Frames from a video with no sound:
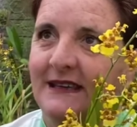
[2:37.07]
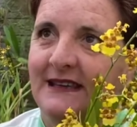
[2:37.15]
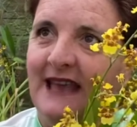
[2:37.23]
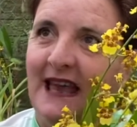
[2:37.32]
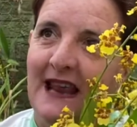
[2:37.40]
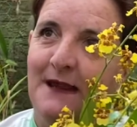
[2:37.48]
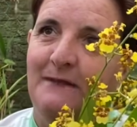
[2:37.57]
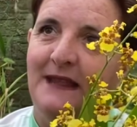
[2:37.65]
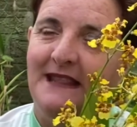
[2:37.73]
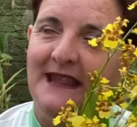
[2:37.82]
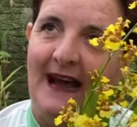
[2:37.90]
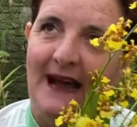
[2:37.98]
que ela
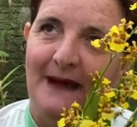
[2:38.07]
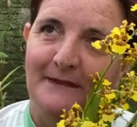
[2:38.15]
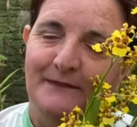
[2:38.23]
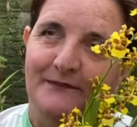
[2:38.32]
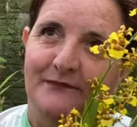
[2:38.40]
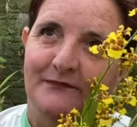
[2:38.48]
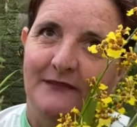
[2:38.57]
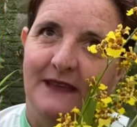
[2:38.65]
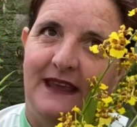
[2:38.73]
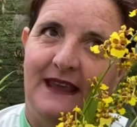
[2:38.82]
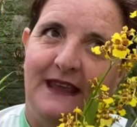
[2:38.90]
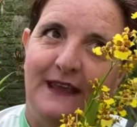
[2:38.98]
me dá
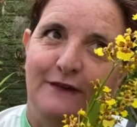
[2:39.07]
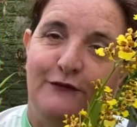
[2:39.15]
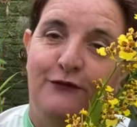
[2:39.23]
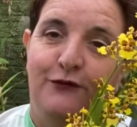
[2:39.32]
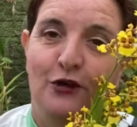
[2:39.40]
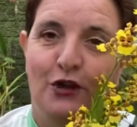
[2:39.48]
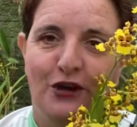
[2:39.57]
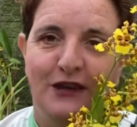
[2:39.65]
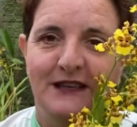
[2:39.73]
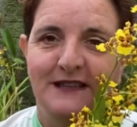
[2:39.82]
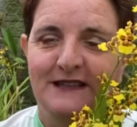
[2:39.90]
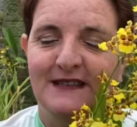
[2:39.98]
é,
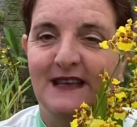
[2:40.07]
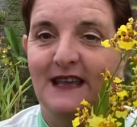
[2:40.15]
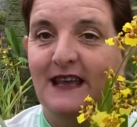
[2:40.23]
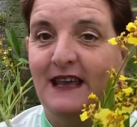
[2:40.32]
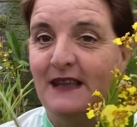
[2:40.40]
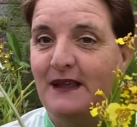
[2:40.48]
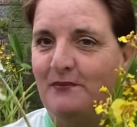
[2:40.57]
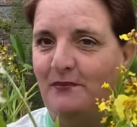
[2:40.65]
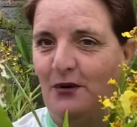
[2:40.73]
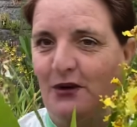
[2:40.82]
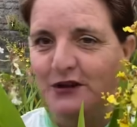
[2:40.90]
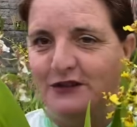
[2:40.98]
flores e
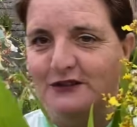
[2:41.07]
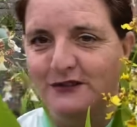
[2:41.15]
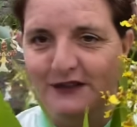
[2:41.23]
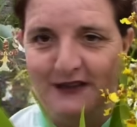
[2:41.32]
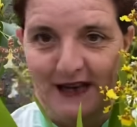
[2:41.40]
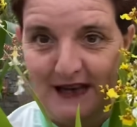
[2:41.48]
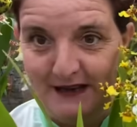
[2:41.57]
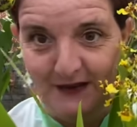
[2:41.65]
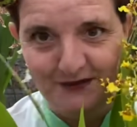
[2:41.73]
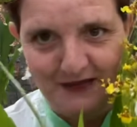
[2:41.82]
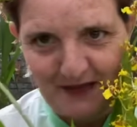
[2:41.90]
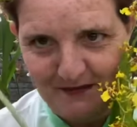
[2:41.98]
depois, quando ela
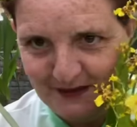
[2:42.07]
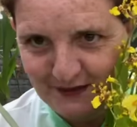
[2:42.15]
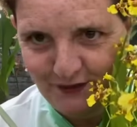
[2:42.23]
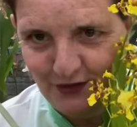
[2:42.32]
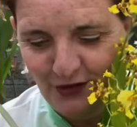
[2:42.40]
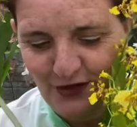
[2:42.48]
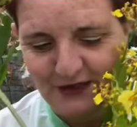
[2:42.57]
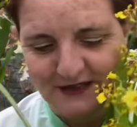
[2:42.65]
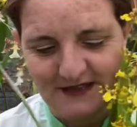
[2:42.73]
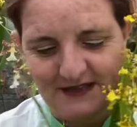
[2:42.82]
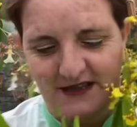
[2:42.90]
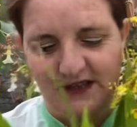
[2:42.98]
não tem mais
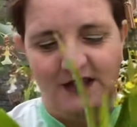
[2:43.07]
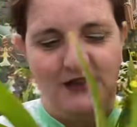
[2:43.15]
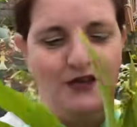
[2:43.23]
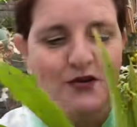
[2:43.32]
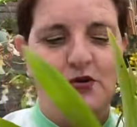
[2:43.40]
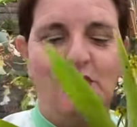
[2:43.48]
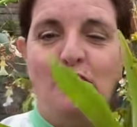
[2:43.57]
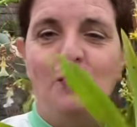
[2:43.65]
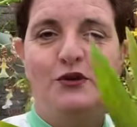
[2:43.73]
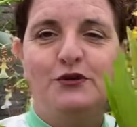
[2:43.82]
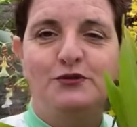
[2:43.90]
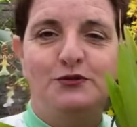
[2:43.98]
flores, eu
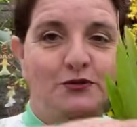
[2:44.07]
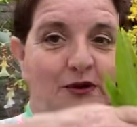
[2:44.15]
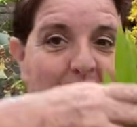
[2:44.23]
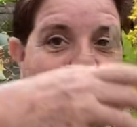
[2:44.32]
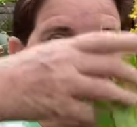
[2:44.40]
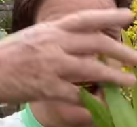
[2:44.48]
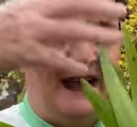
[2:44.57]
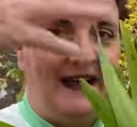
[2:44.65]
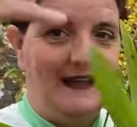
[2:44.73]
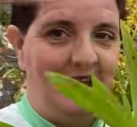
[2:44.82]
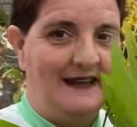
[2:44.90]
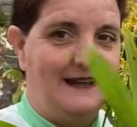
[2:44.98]
curto a
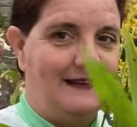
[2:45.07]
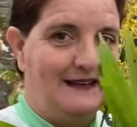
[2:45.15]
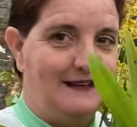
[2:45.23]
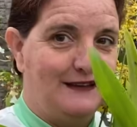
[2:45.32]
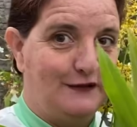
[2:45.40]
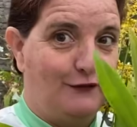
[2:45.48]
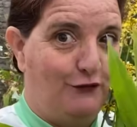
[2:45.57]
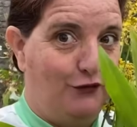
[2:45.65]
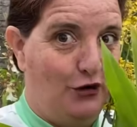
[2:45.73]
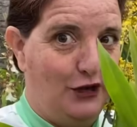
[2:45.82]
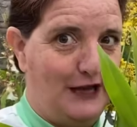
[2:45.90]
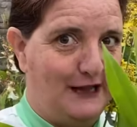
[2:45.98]

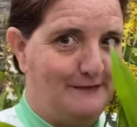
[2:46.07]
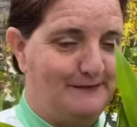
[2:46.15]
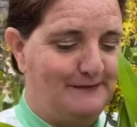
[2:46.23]
folha.